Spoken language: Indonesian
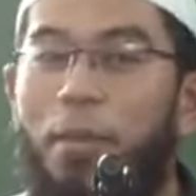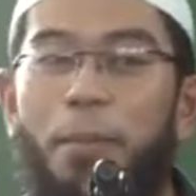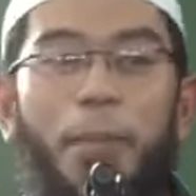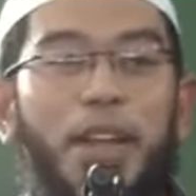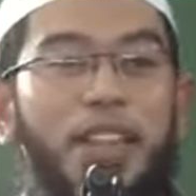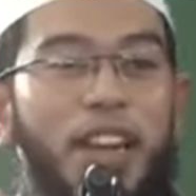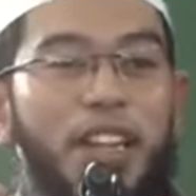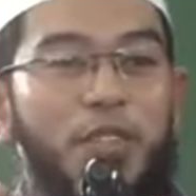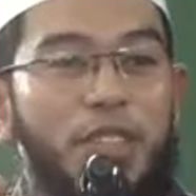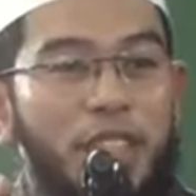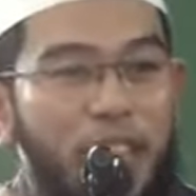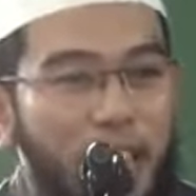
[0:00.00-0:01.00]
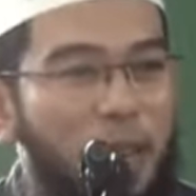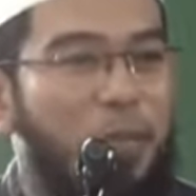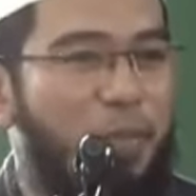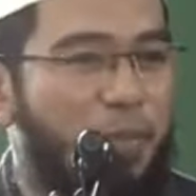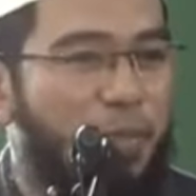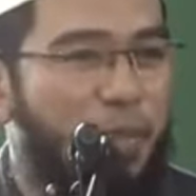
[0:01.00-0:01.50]
400
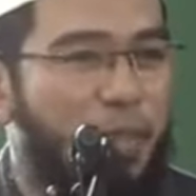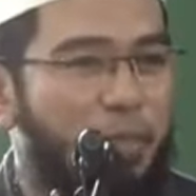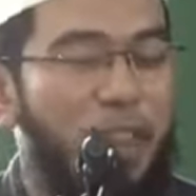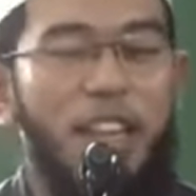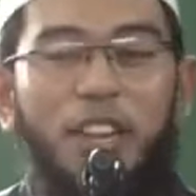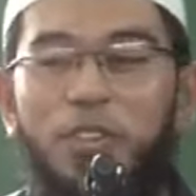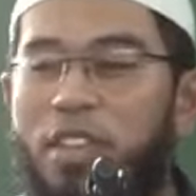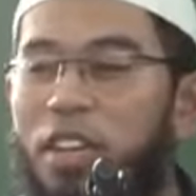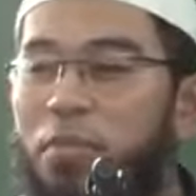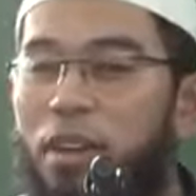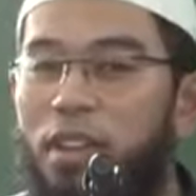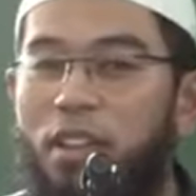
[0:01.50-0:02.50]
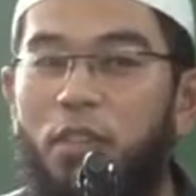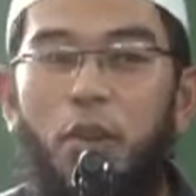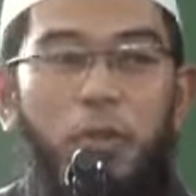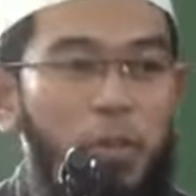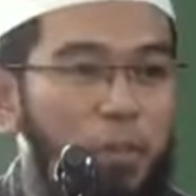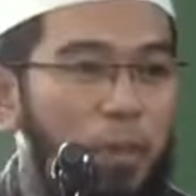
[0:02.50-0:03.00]
dirham. 400 dirham berarti
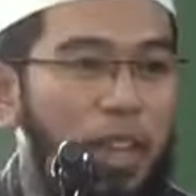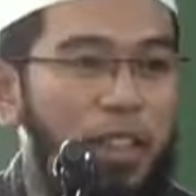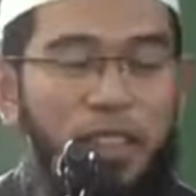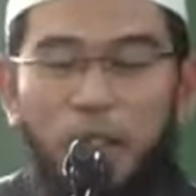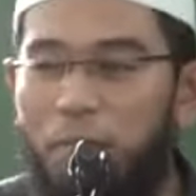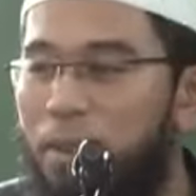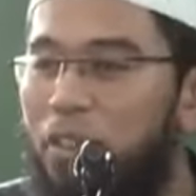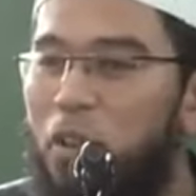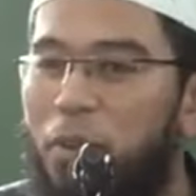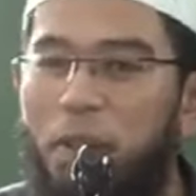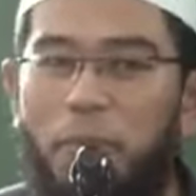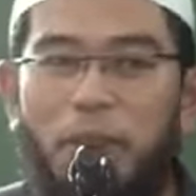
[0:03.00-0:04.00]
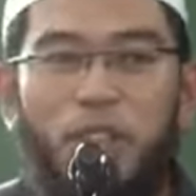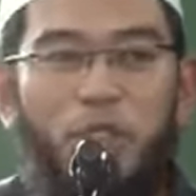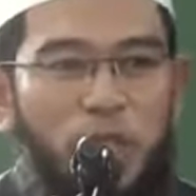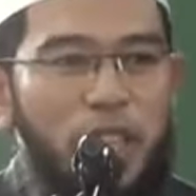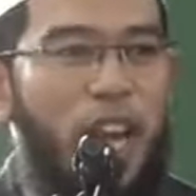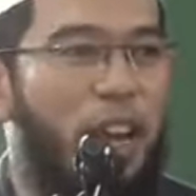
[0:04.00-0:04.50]
24 sampai
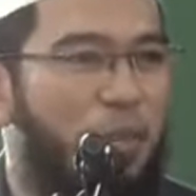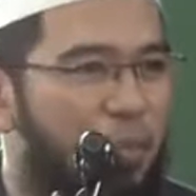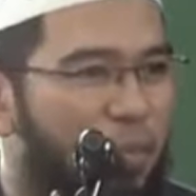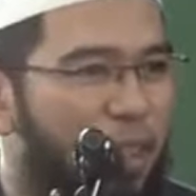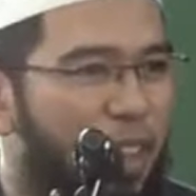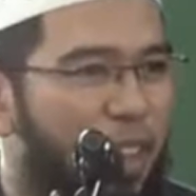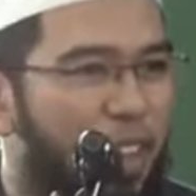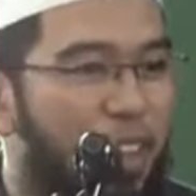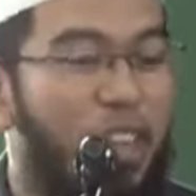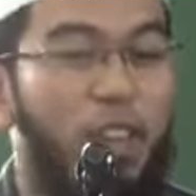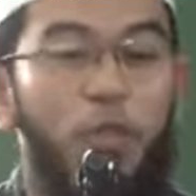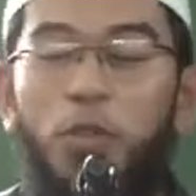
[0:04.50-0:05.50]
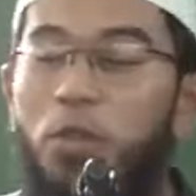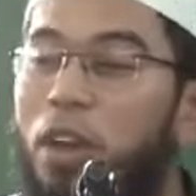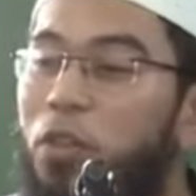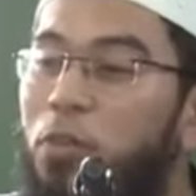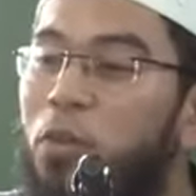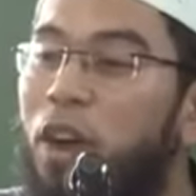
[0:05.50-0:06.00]
28 juta. Dan untuk
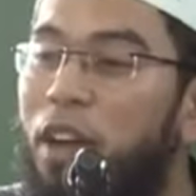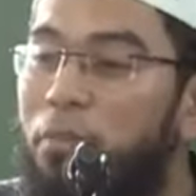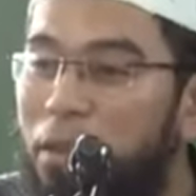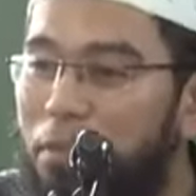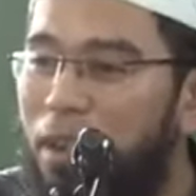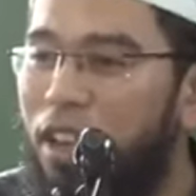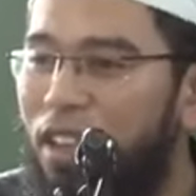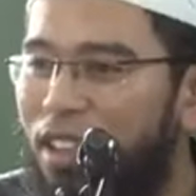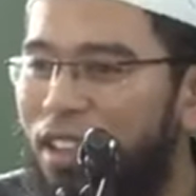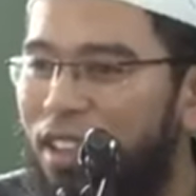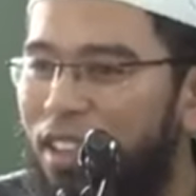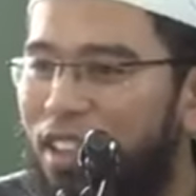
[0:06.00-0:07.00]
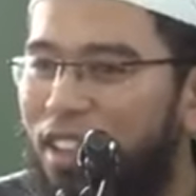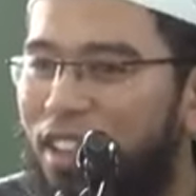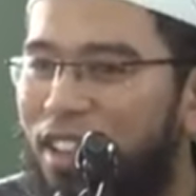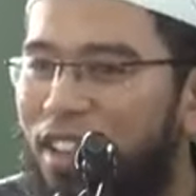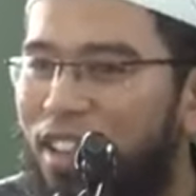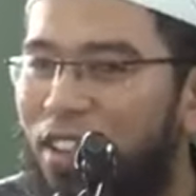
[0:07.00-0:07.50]
Ummu Habibah
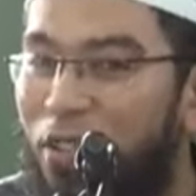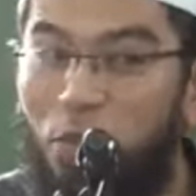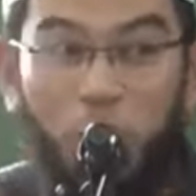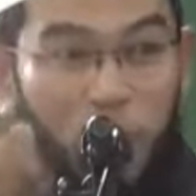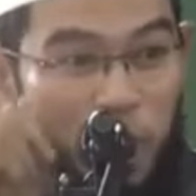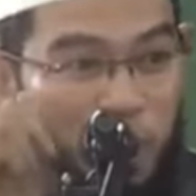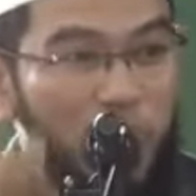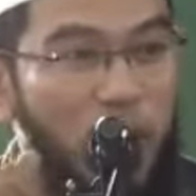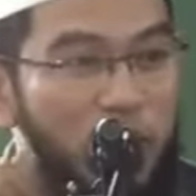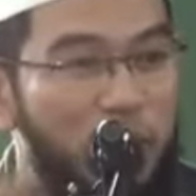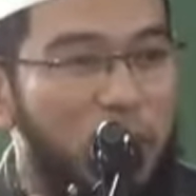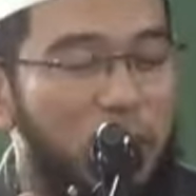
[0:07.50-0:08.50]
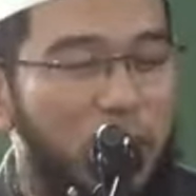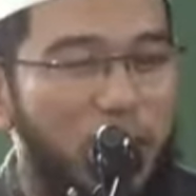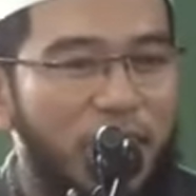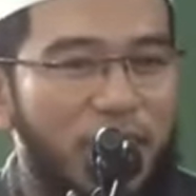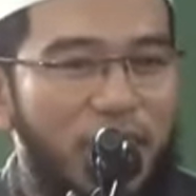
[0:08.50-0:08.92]
untuk Ummu Habibah